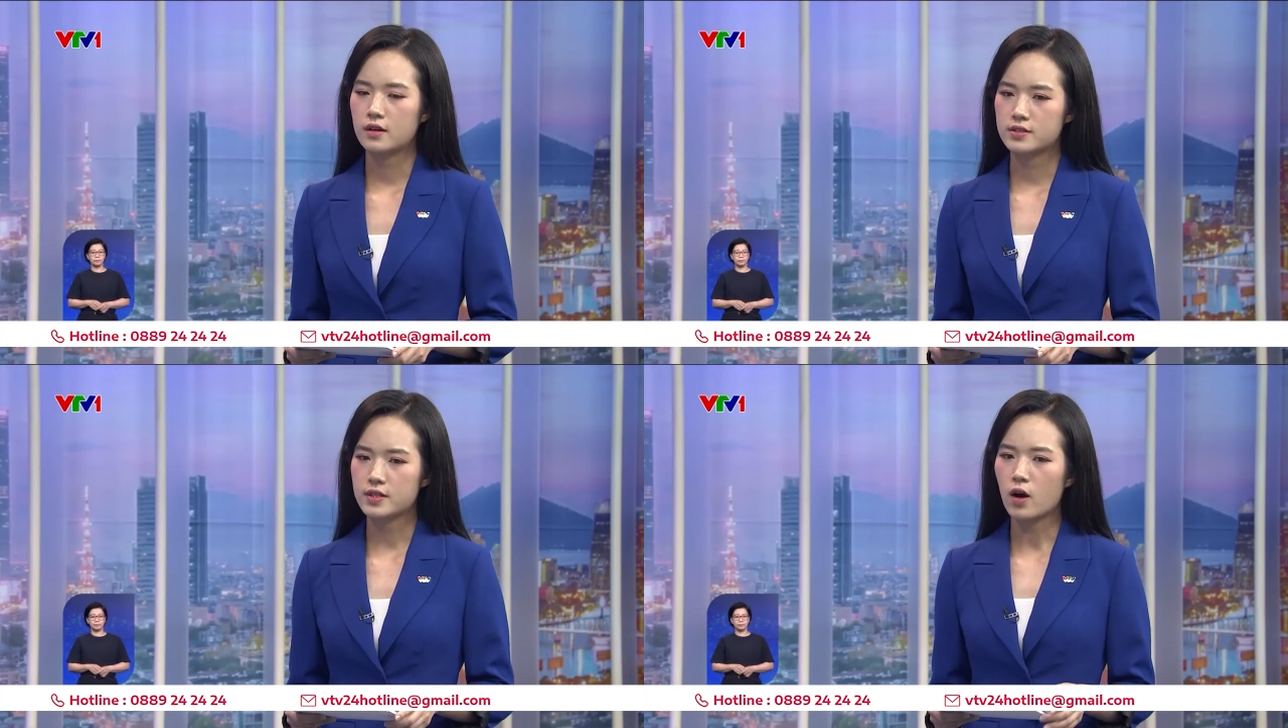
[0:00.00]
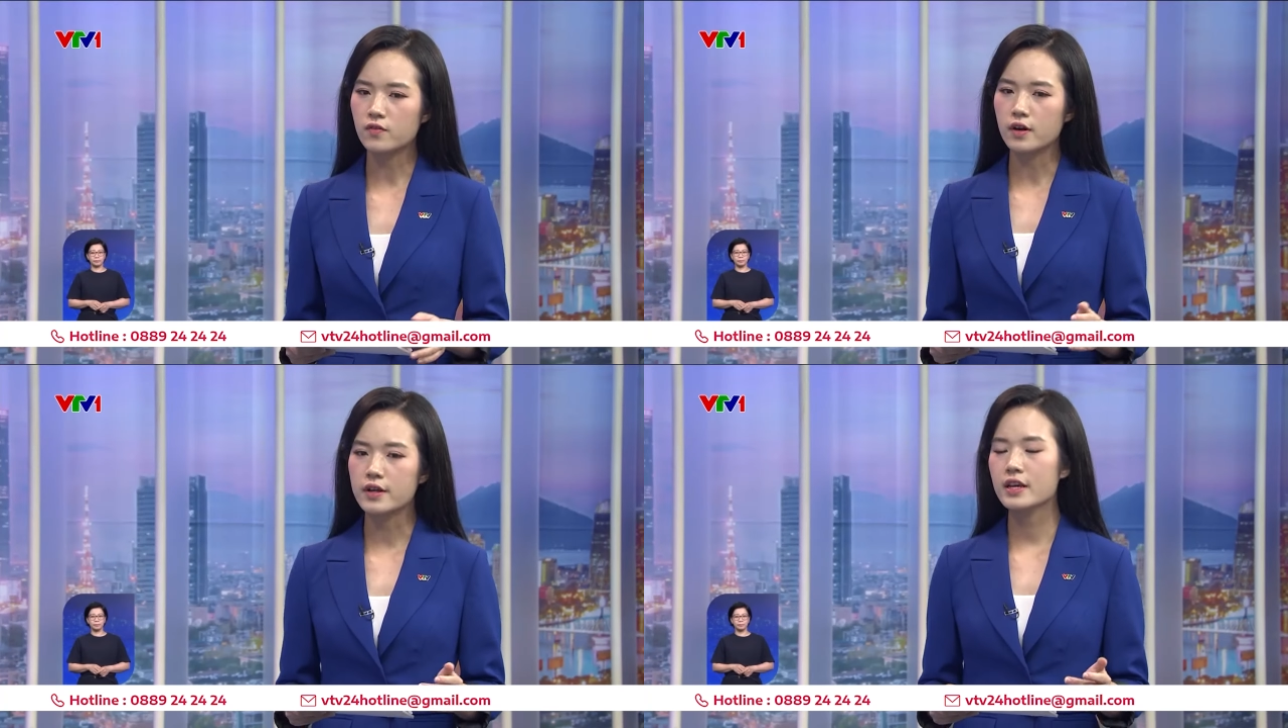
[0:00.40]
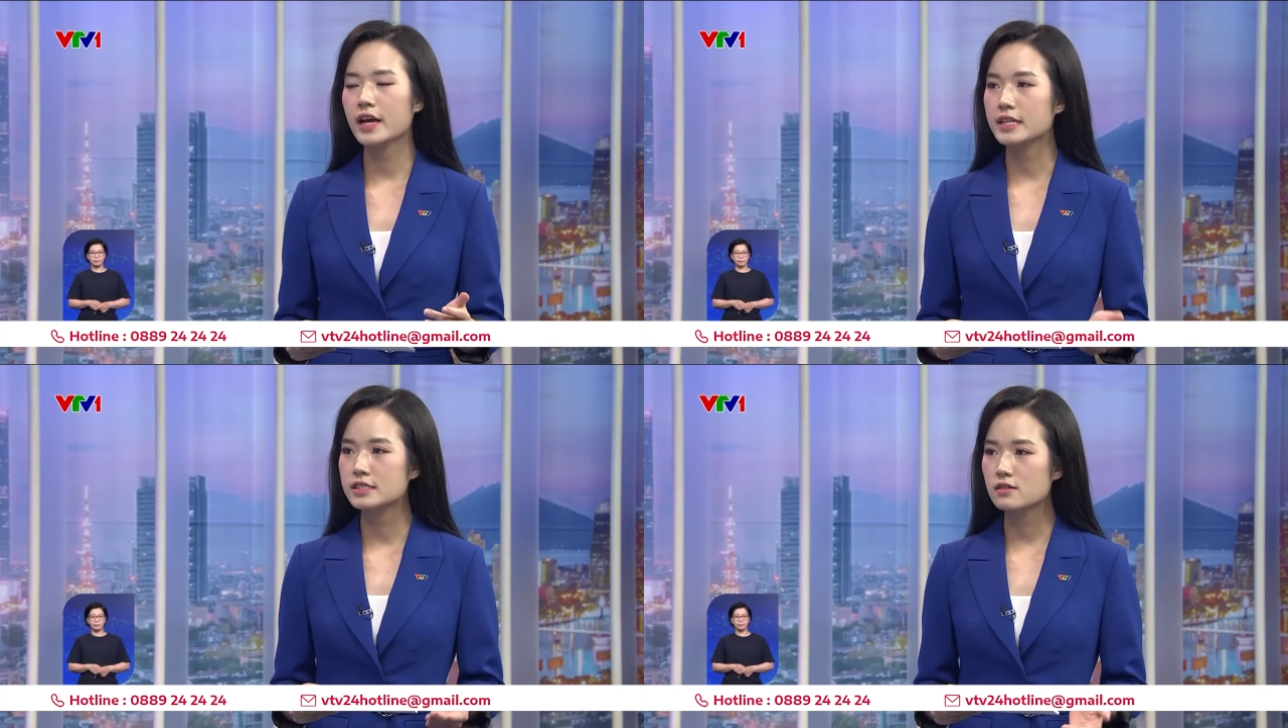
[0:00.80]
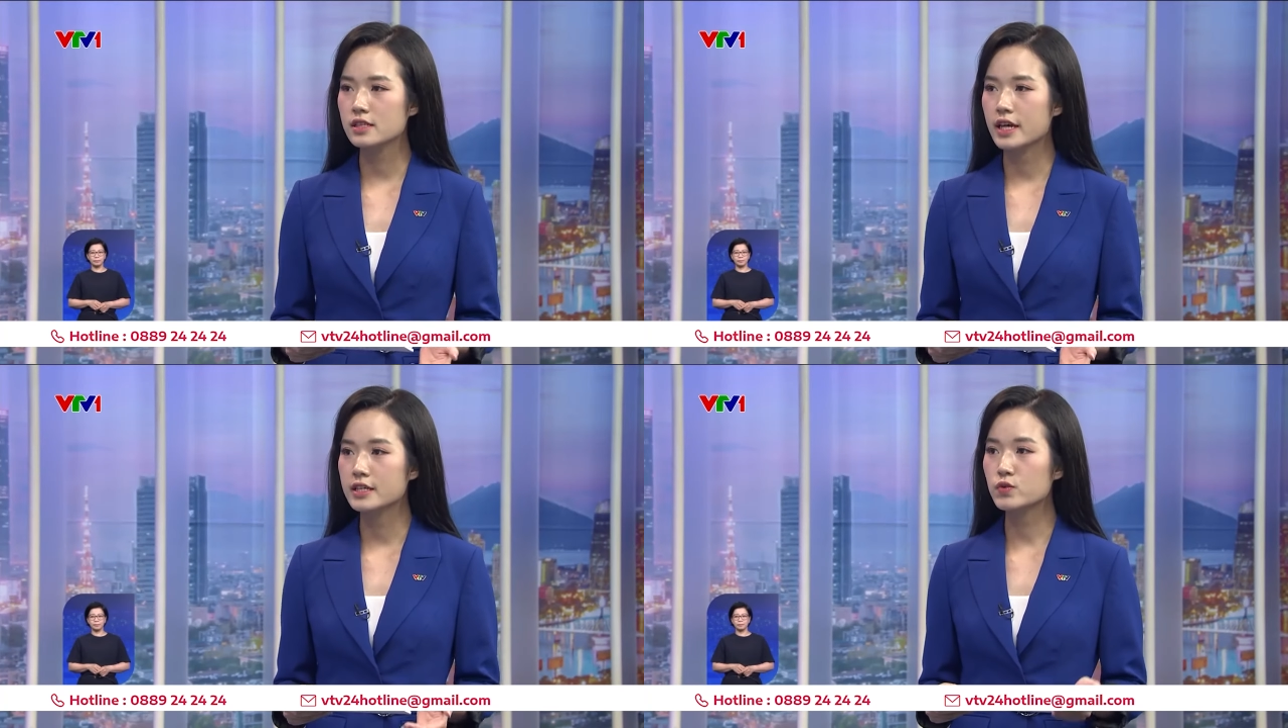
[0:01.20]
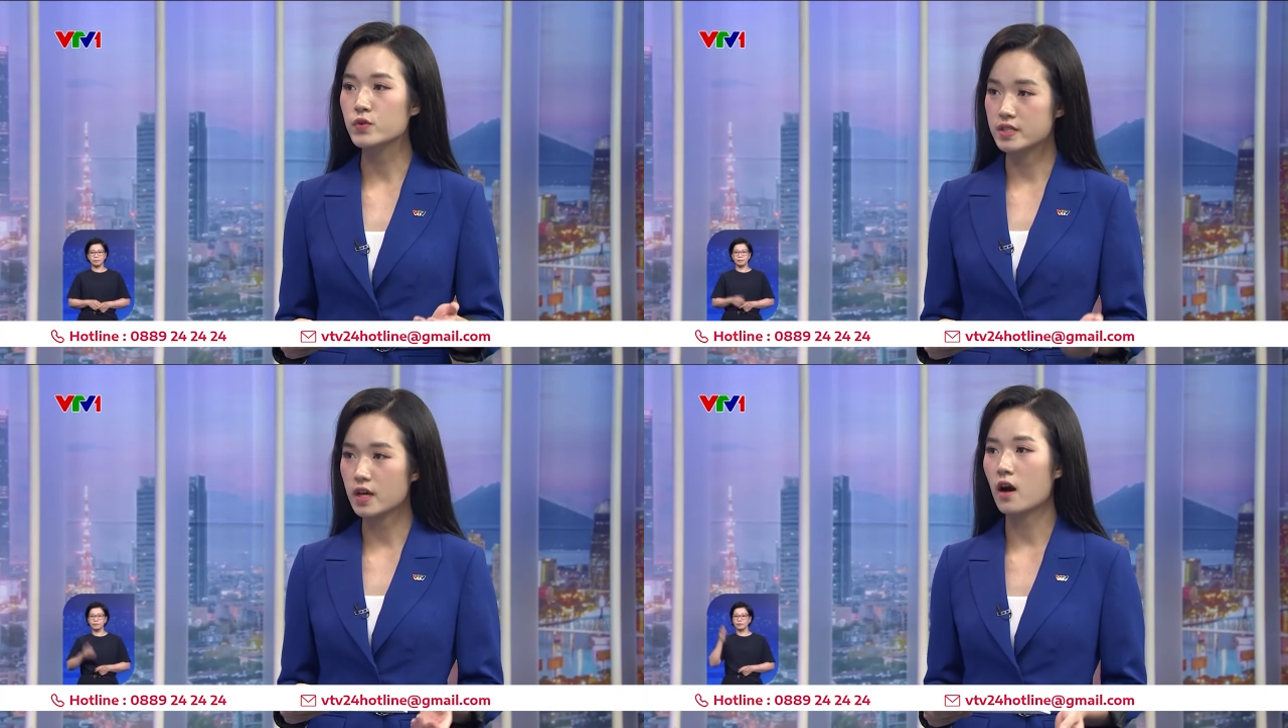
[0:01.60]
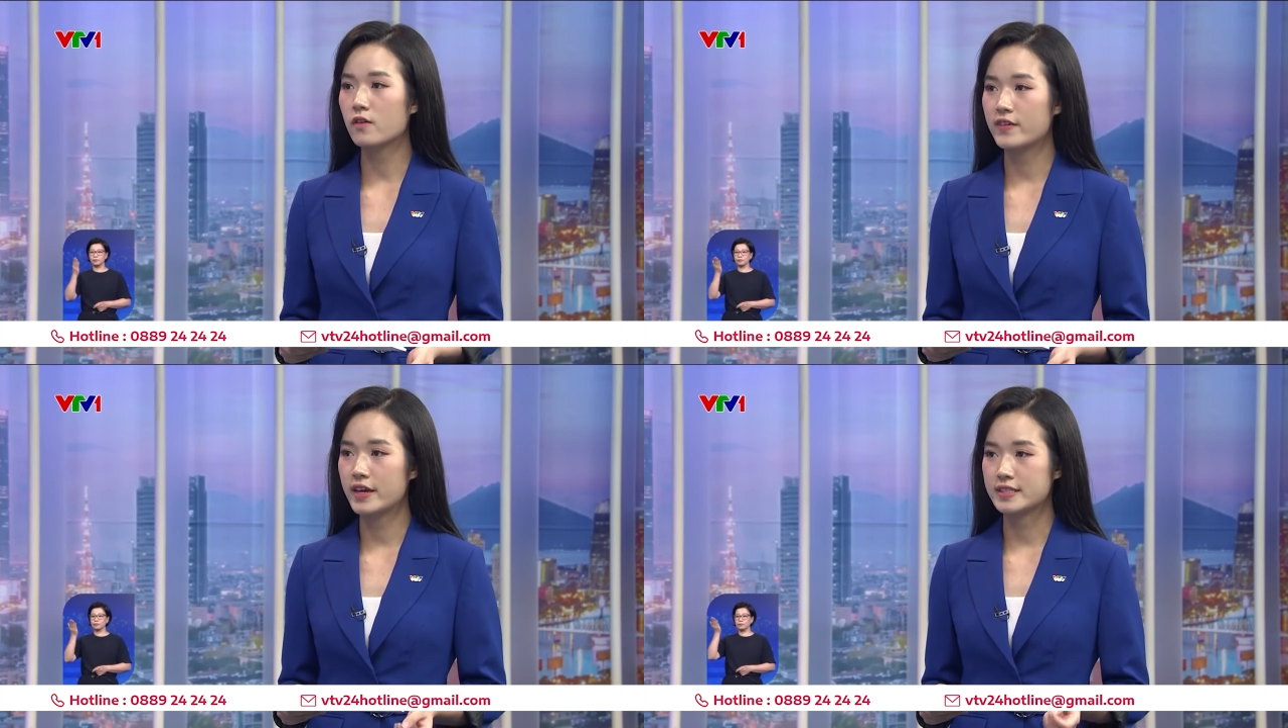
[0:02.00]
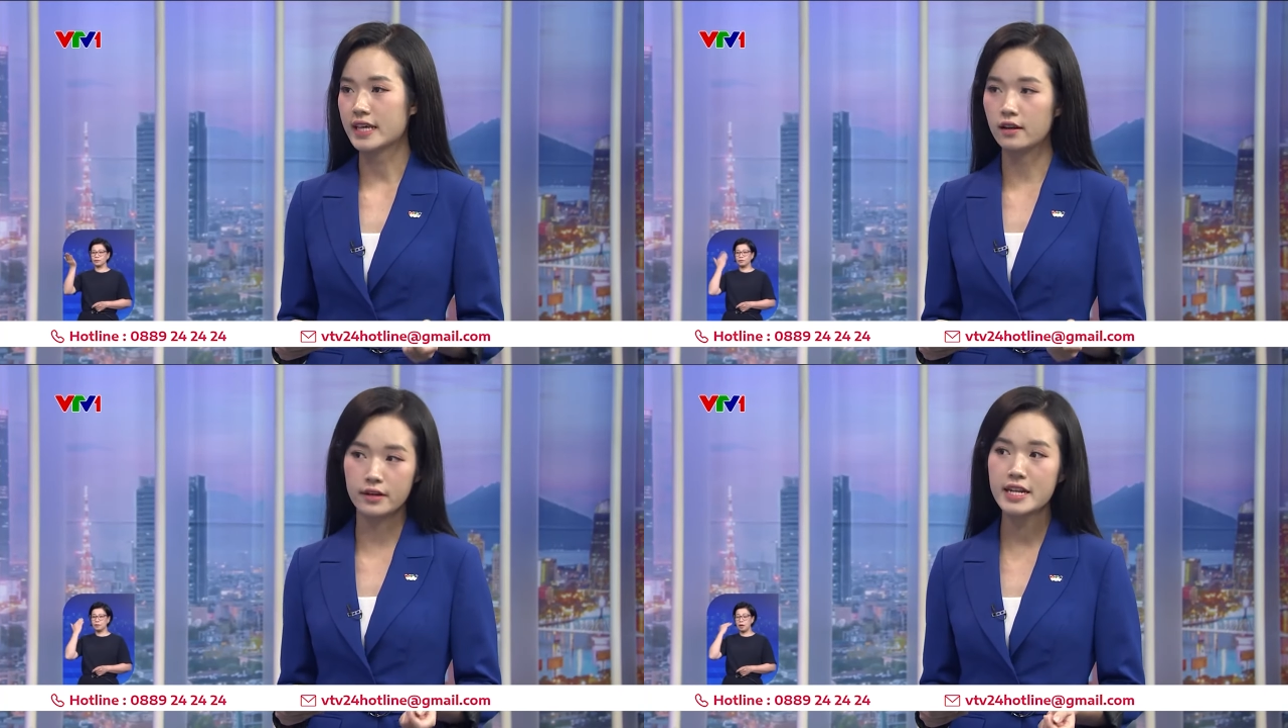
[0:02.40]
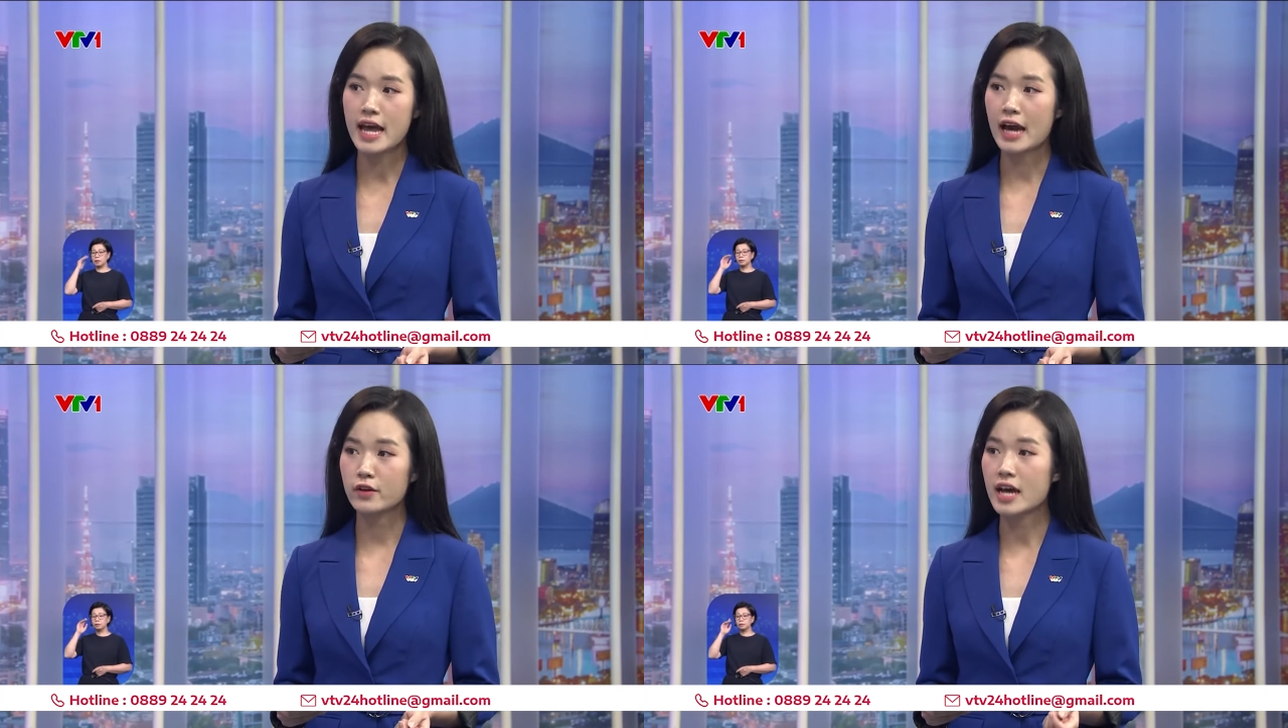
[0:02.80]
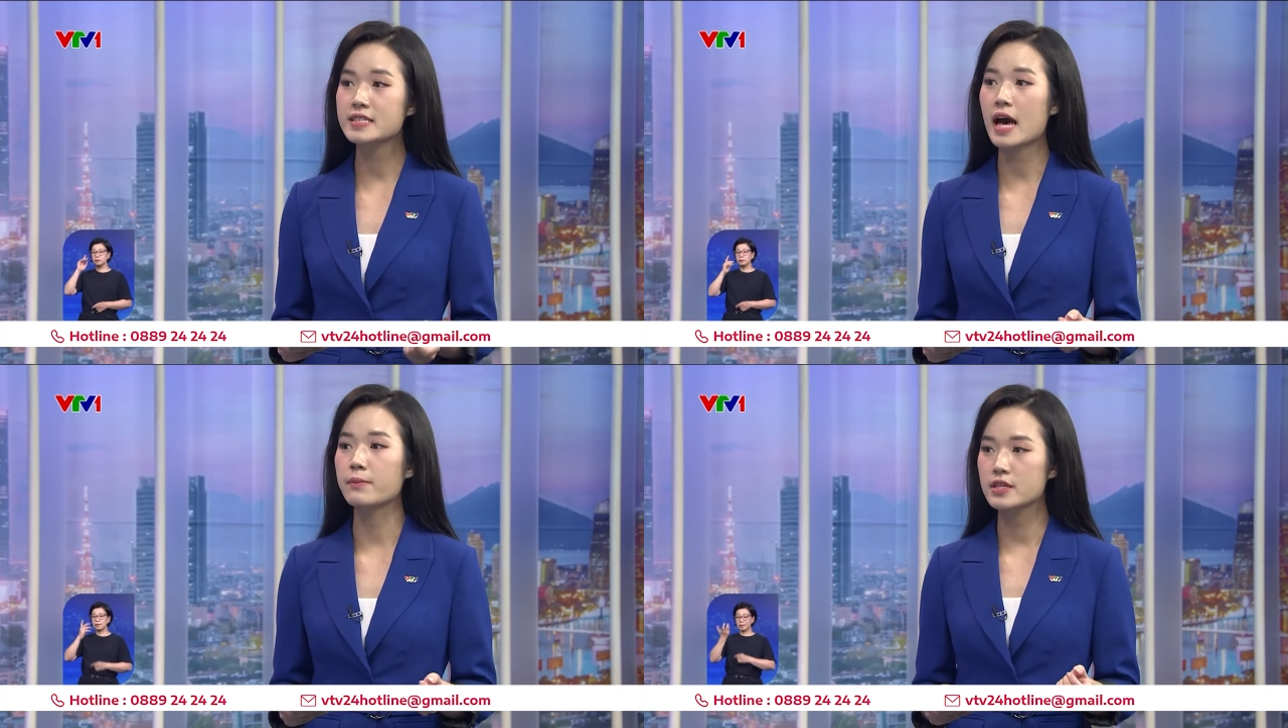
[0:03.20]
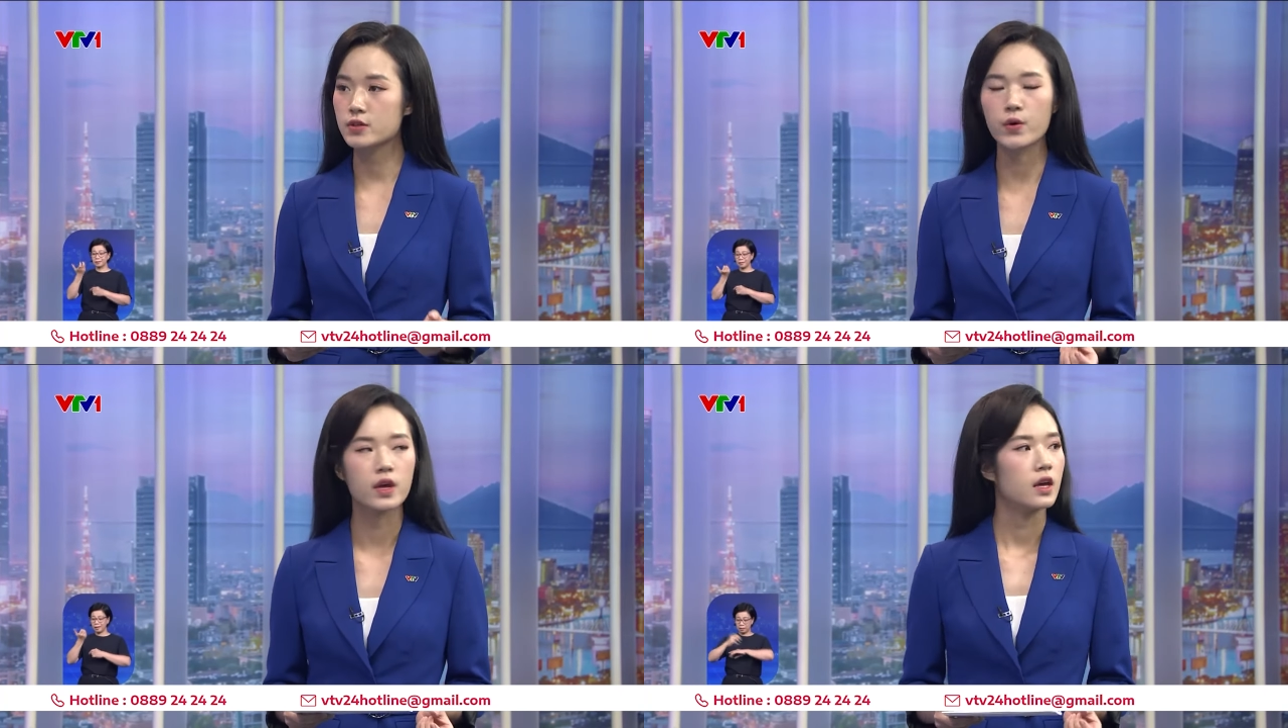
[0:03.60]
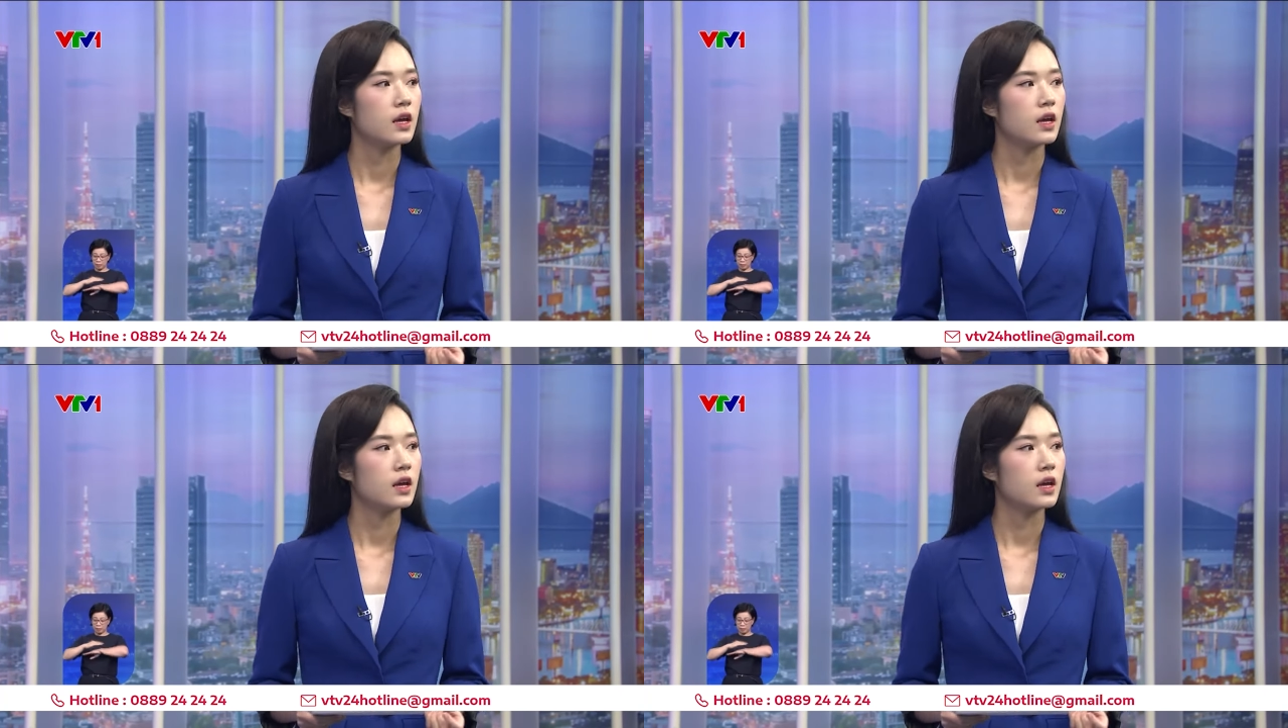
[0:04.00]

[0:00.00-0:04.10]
Ờ, so với những ngày trước thì cái rủi ro về sạt lở đất đá nó đã giảm đi rồi.